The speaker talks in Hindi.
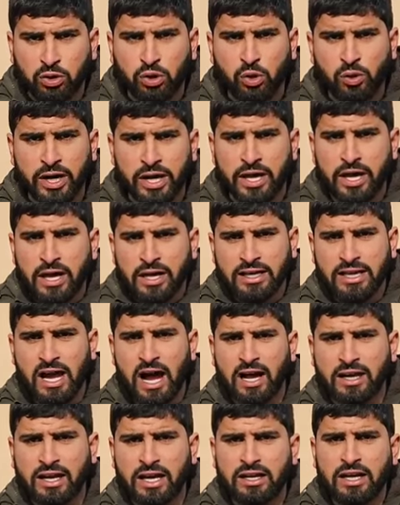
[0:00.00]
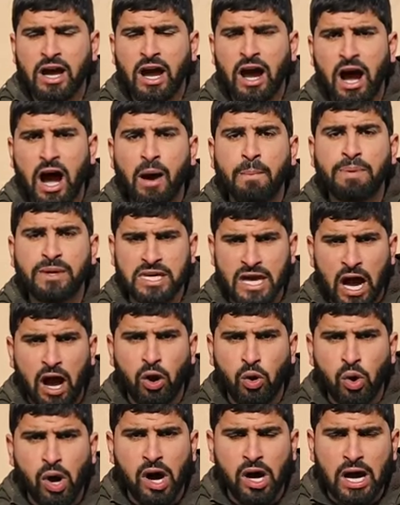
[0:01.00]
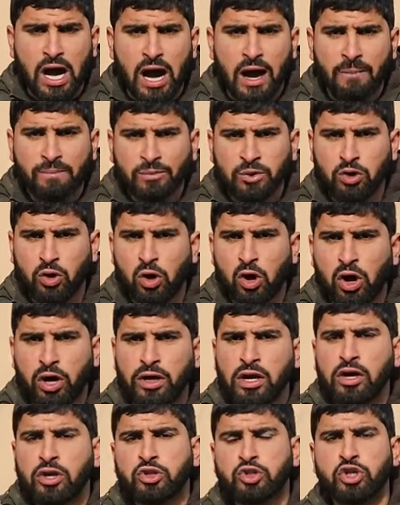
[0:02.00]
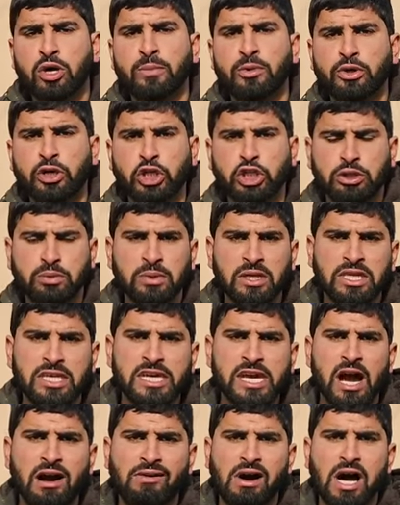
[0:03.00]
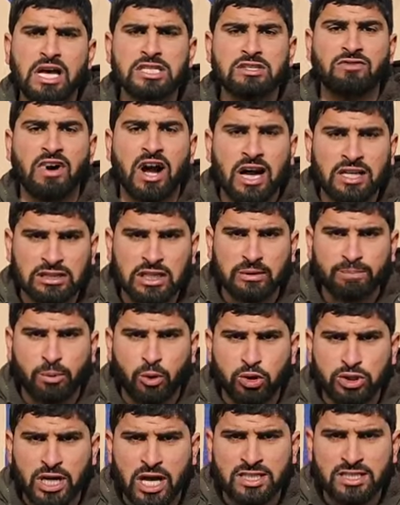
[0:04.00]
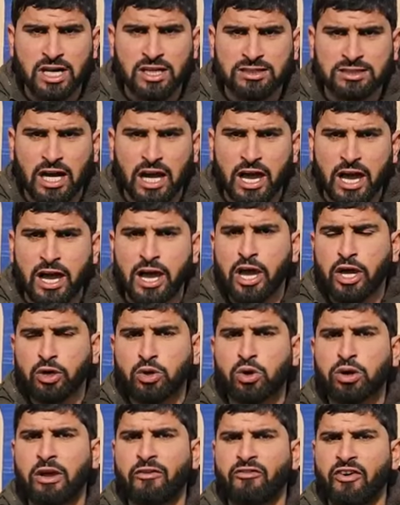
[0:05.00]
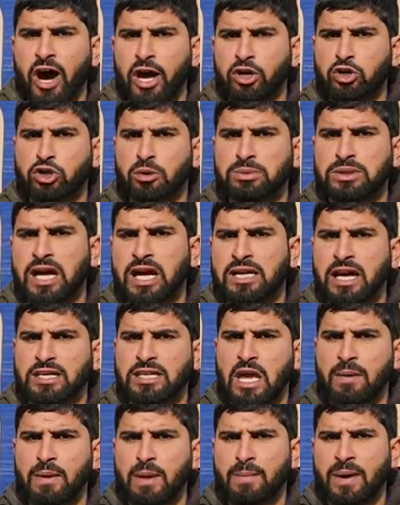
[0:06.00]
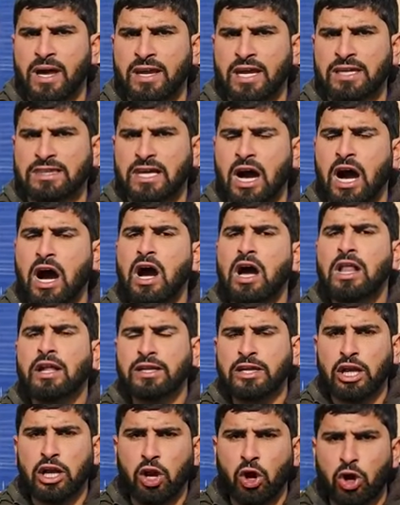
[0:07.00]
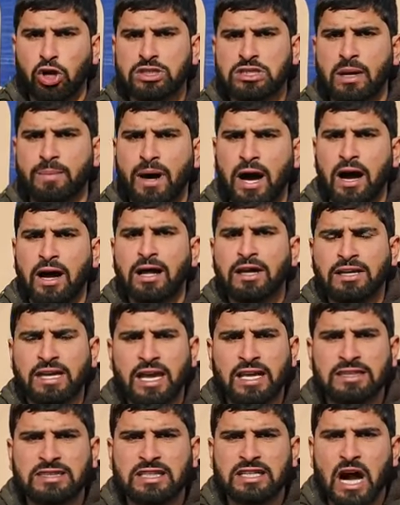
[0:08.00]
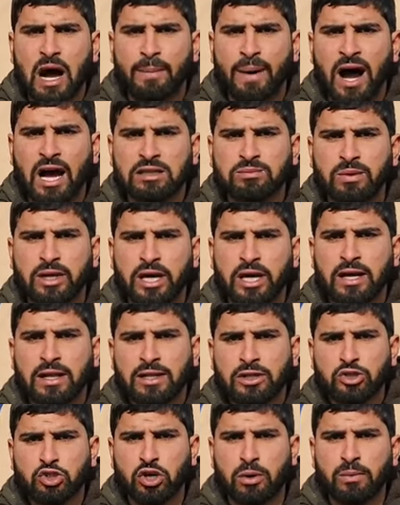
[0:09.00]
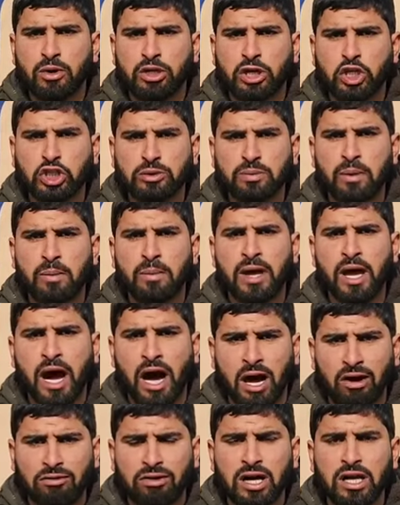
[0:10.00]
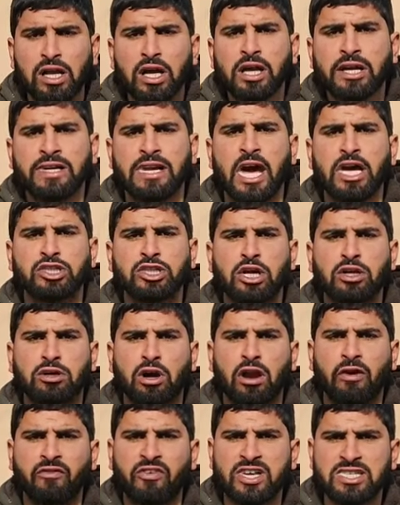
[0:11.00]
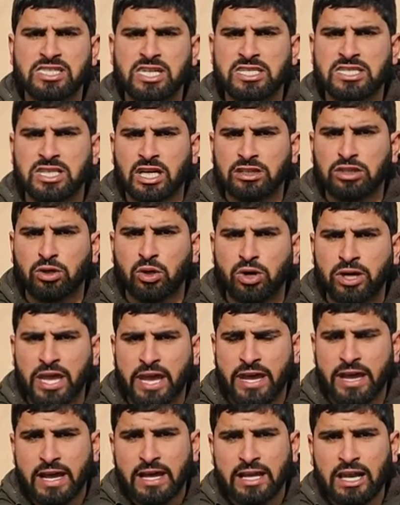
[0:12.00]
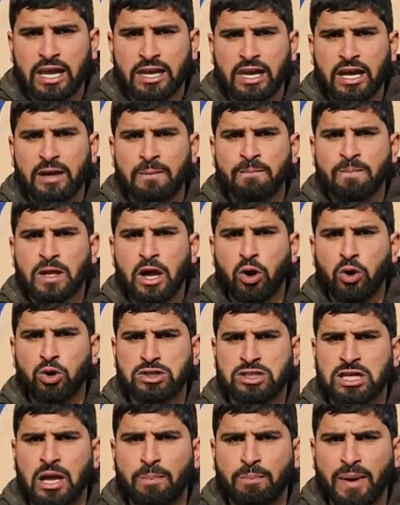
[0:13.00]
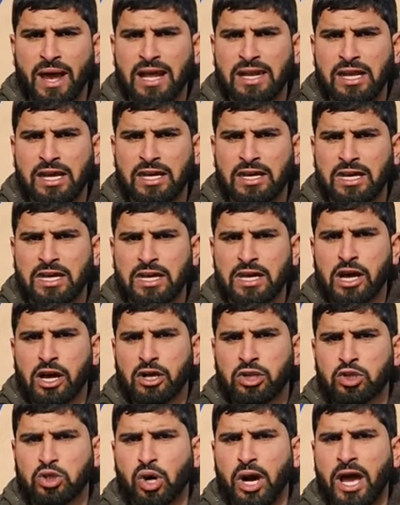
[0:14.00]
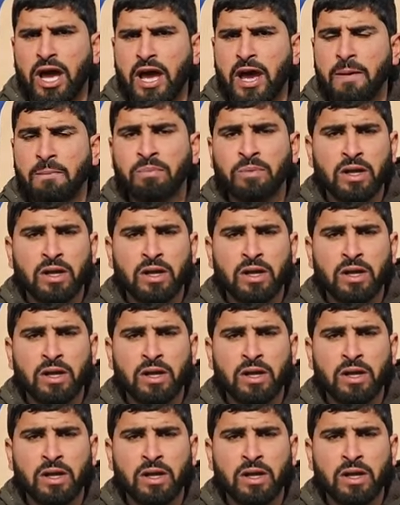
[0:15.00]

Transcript: कन हुए कि आखिर अब क्या होगा कौन जम्मू कश्मीर की आवाज़ वहां तक पहुंचा सकता है क्योंकि फारूक अब्दुल्ला का यह भी मानना था कि लोकसभा के इंतबात में जम्मू कश्मीर में अव्वल नेशनल कॉन्फ्रेंस के सदर होंगे लेकिन उससे पहले ही जो है